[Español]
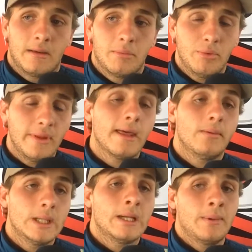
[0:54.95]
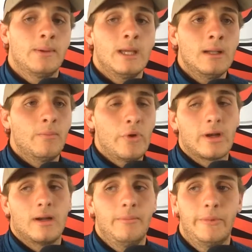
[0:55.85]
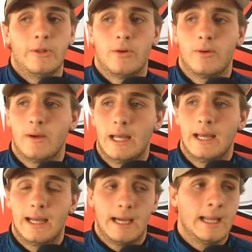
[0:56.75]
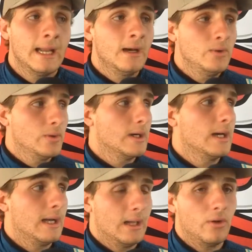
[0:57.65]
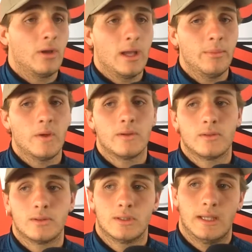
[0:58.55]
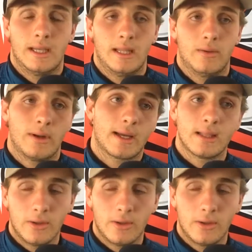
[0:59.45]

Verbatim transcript: eh, pude adaptarme bien, muy rápido al auto, a los cambios eh,